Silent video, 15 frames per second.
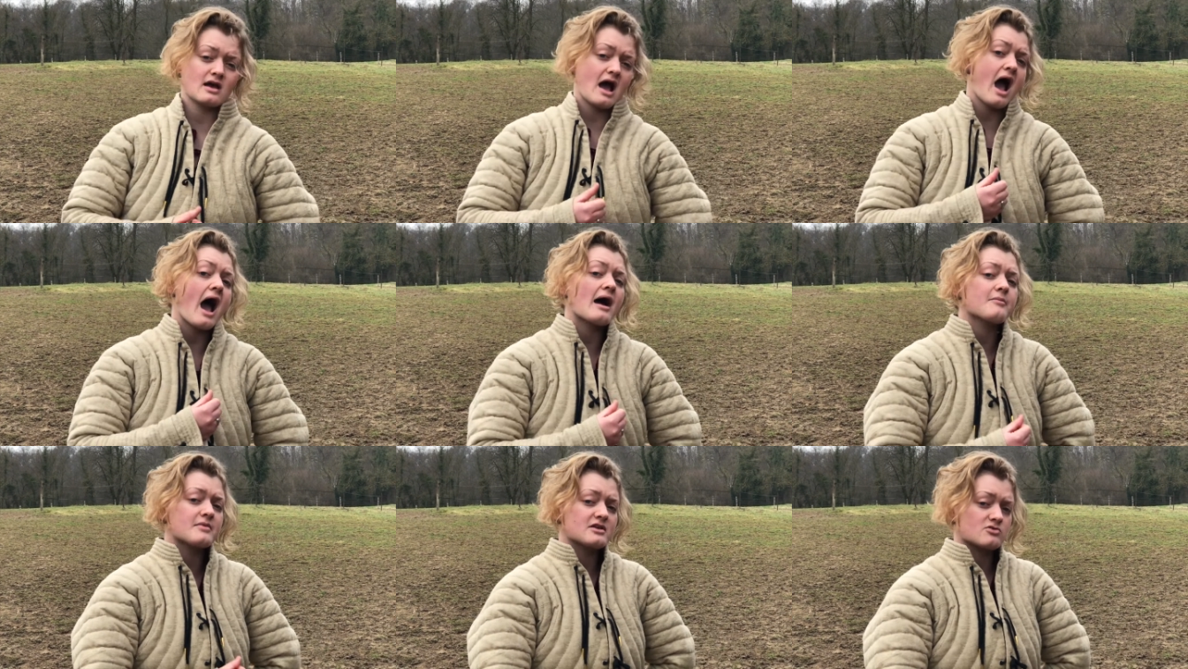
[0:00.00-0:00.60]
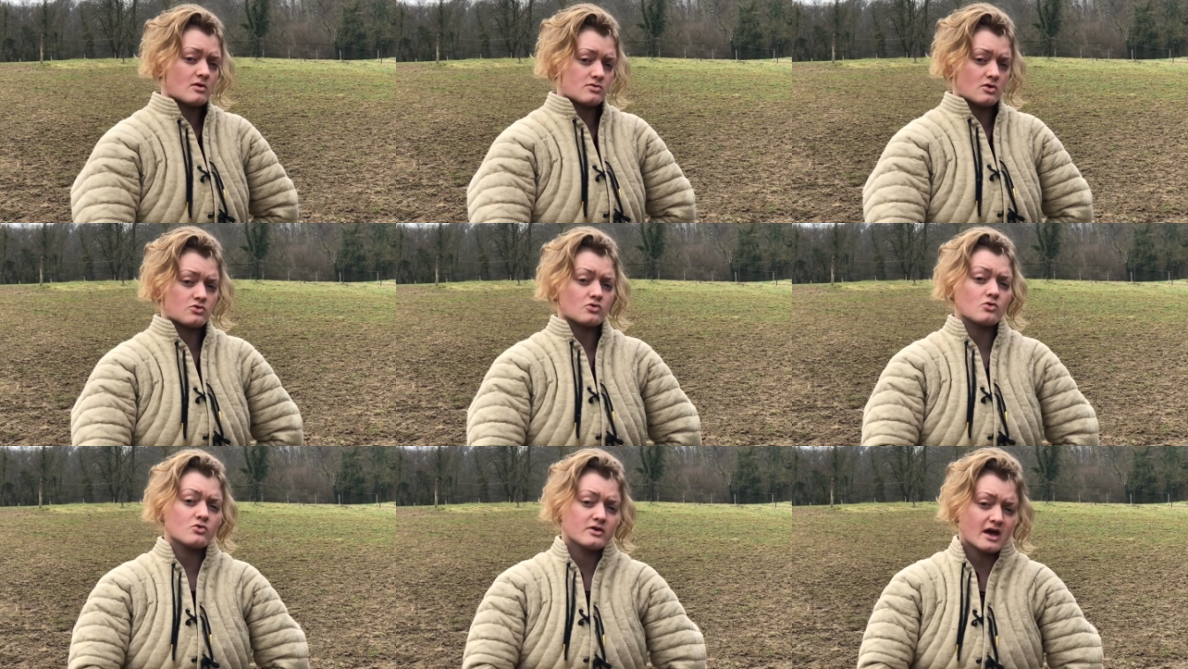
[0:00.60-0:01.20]
à 1m60
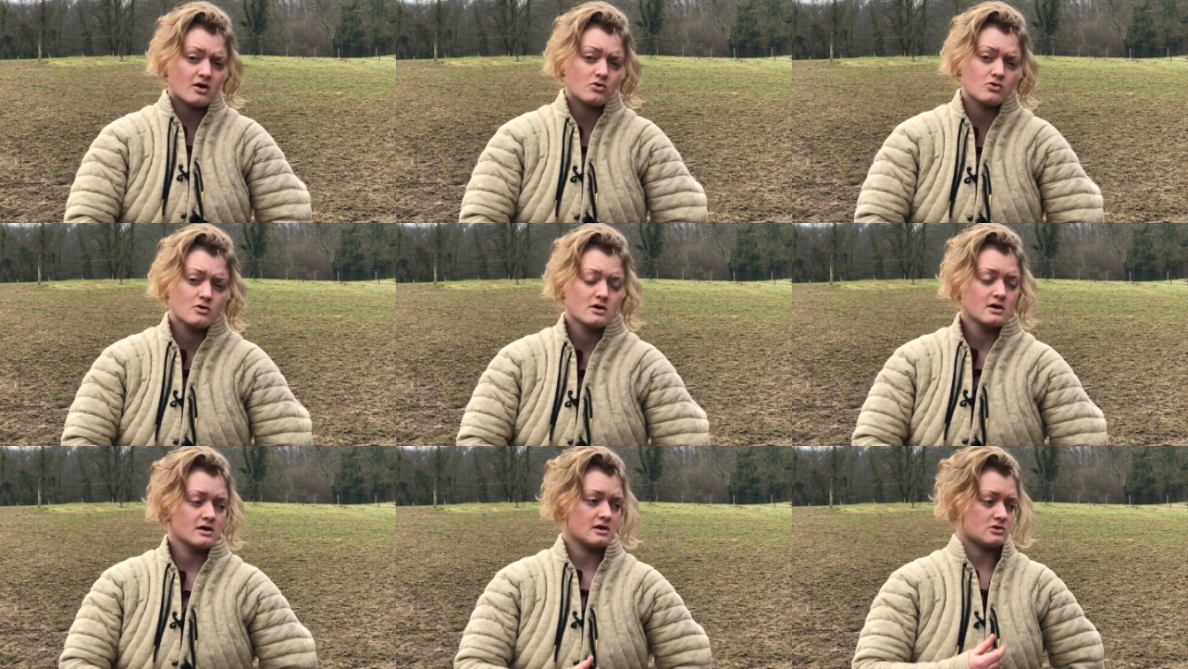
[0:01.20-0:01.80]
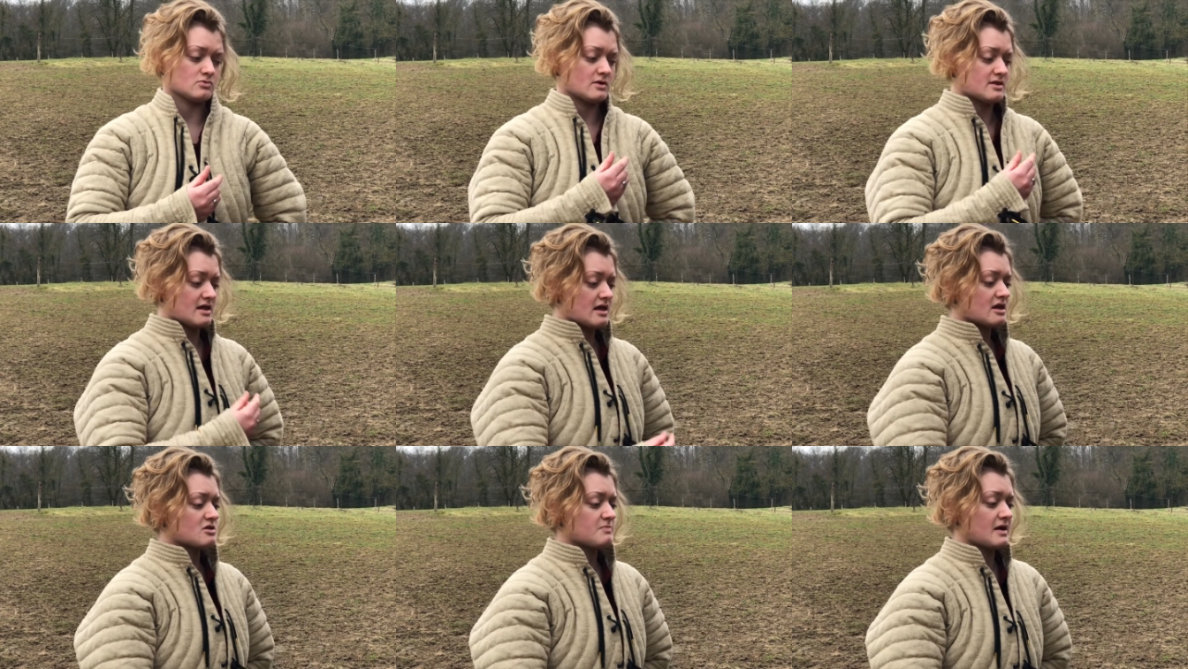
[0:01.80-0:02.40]
au garrot. Ils ont
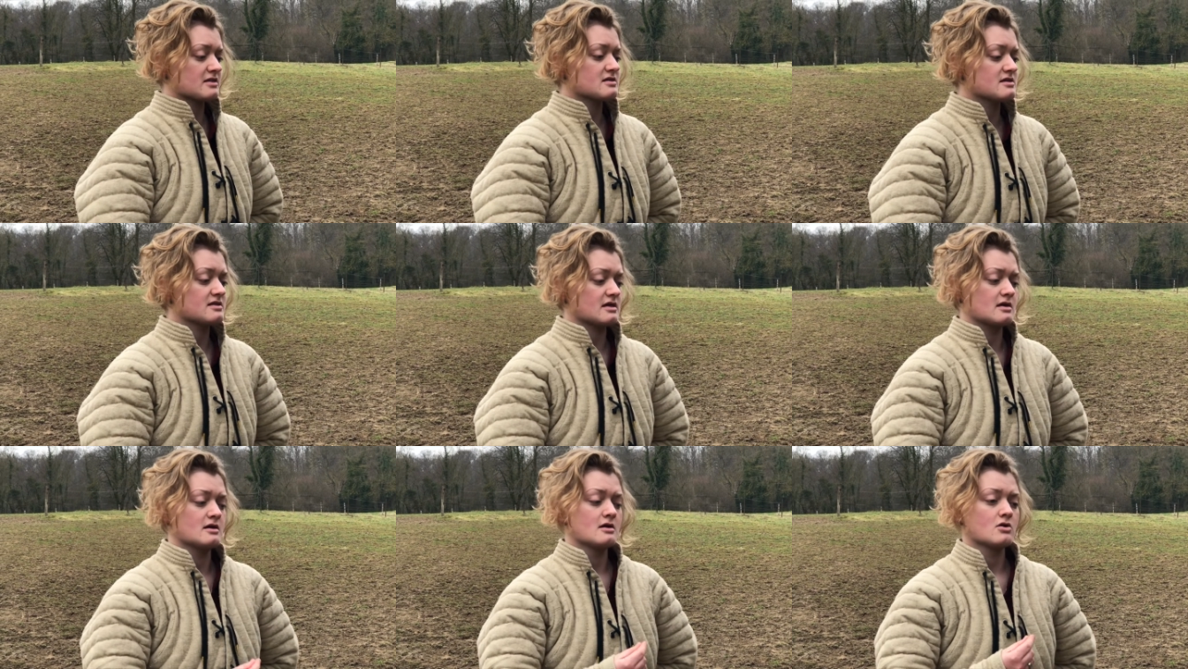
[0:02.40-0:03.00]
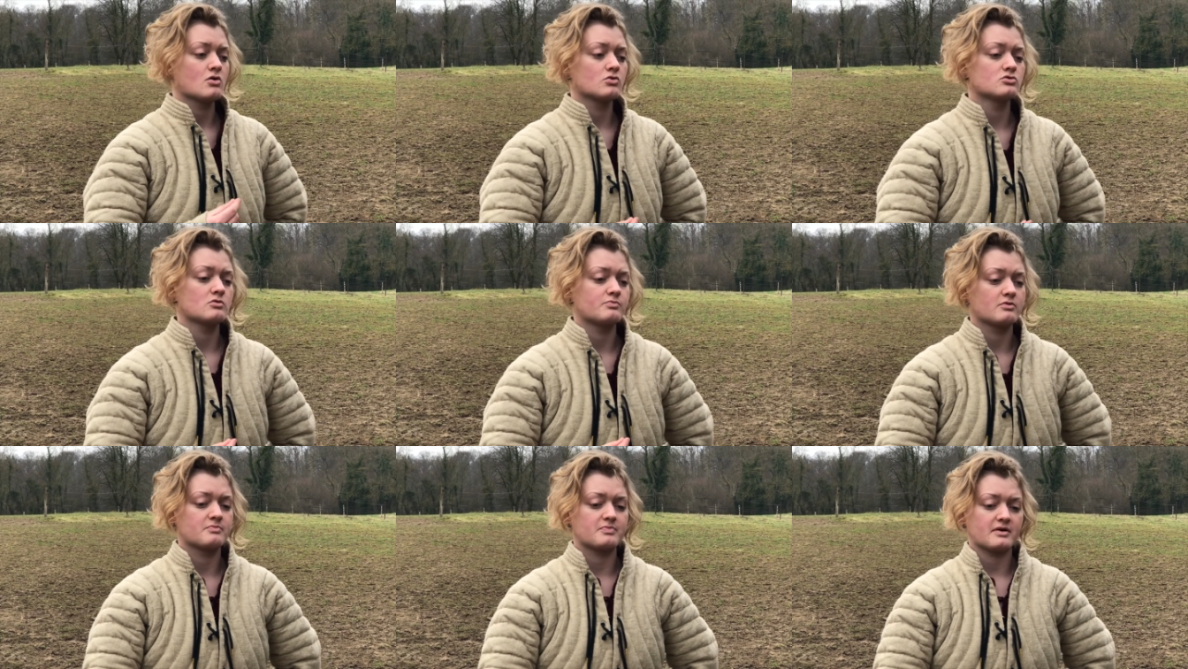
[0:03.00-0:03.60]
été expertisés. On
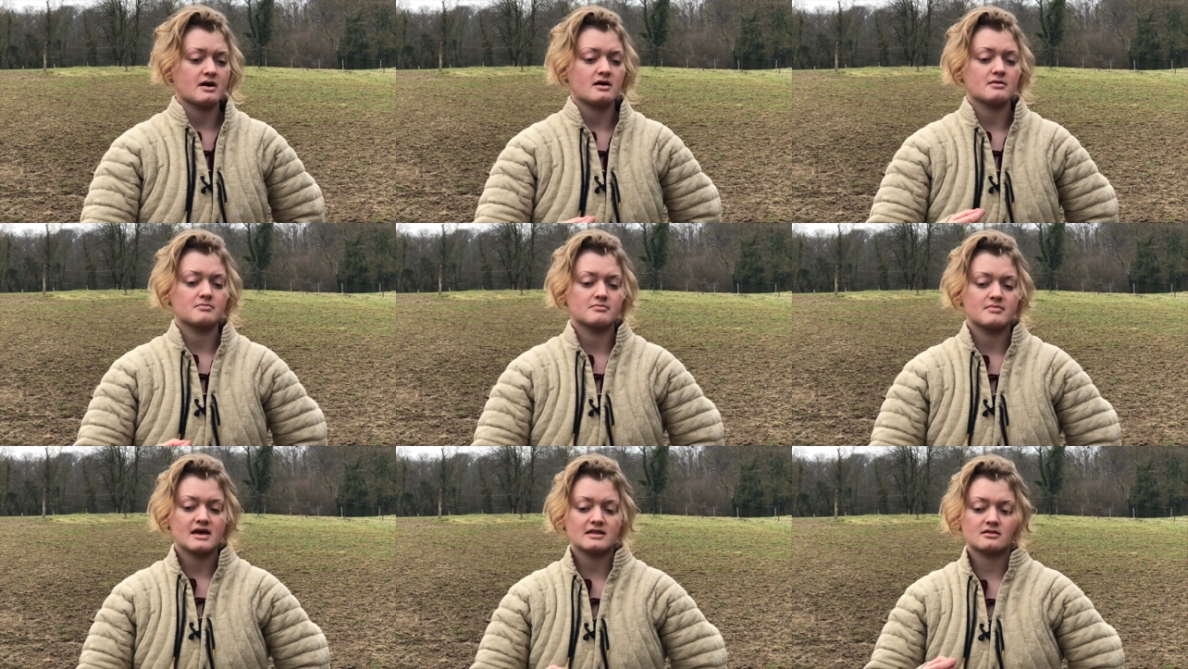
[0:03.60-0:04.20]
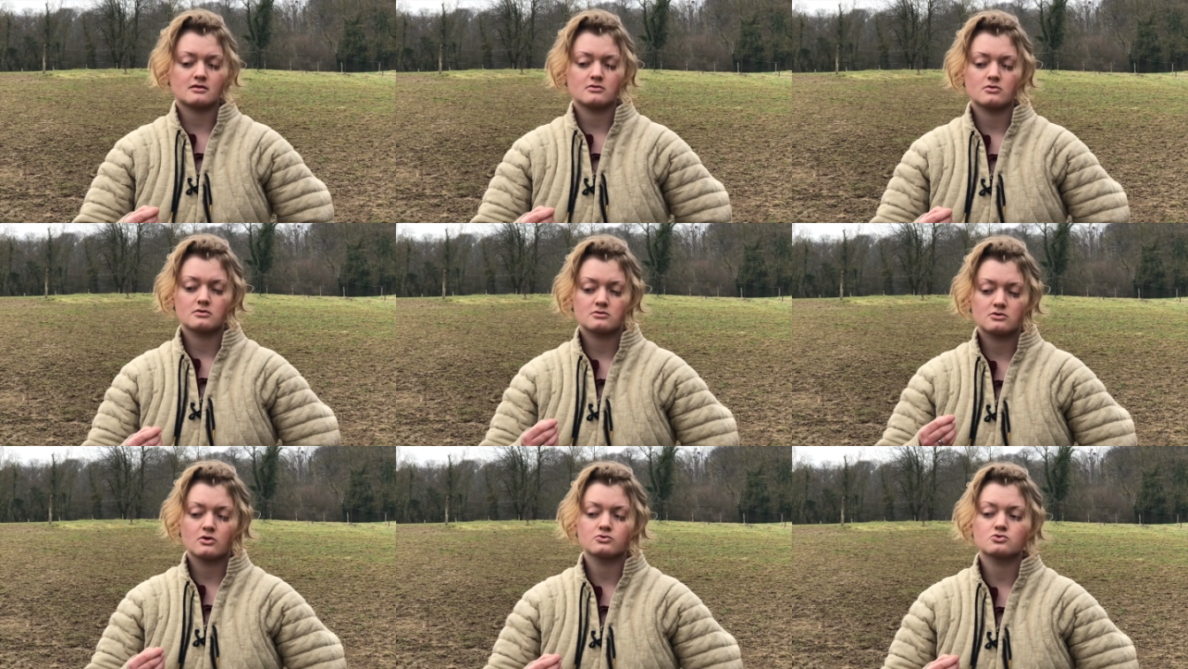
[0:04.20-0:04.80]
ne peut pas mettre
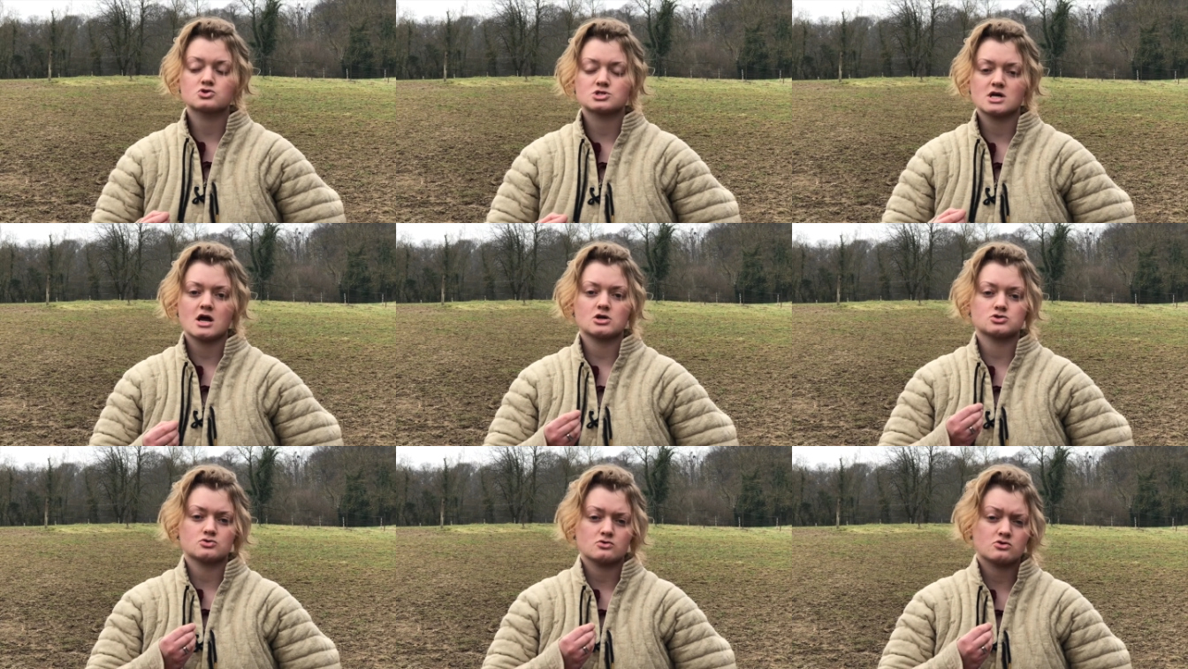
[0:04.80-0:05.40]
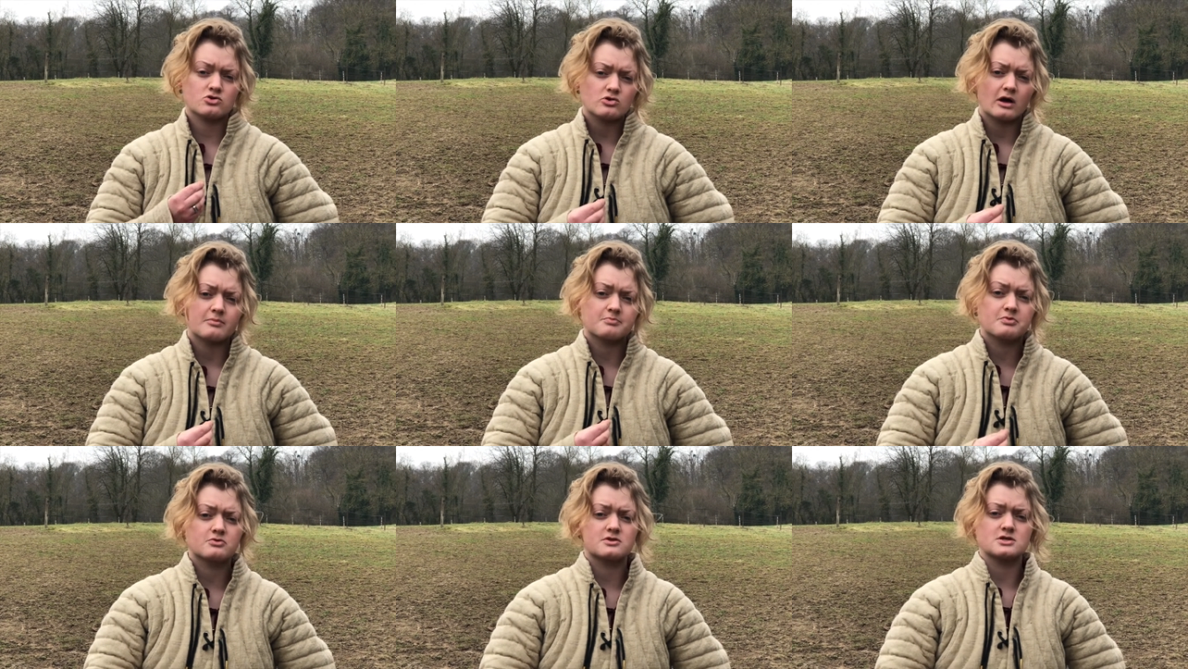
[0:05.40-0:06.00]
tant de charges sur un
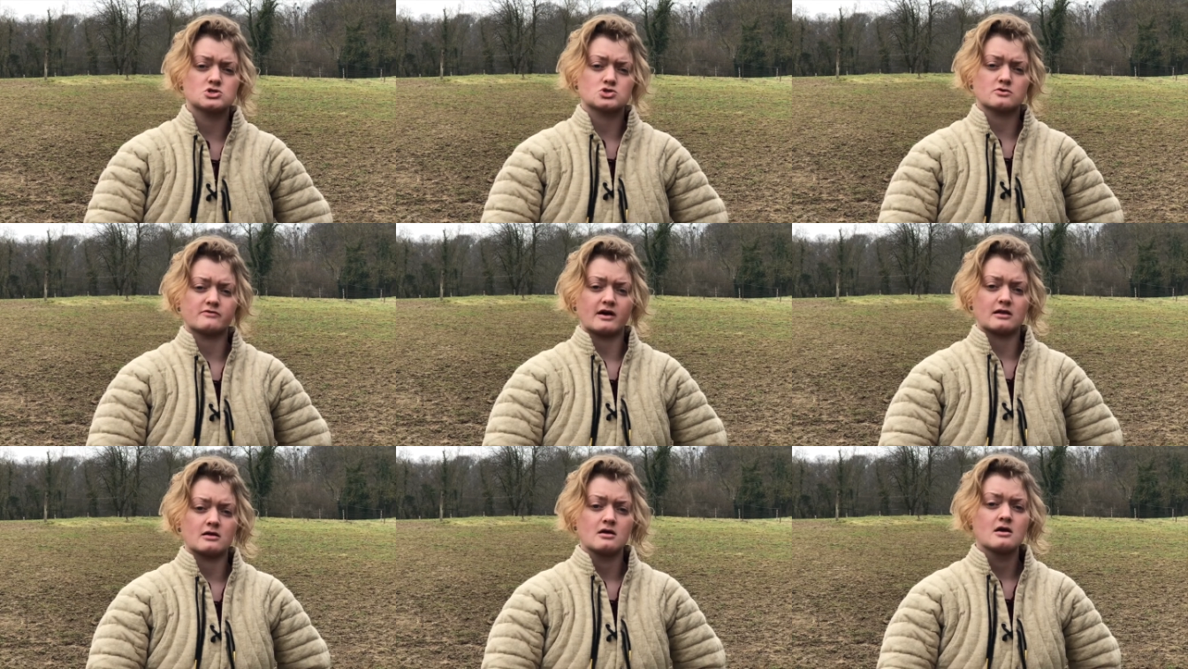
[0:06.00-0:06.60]
petit cheval.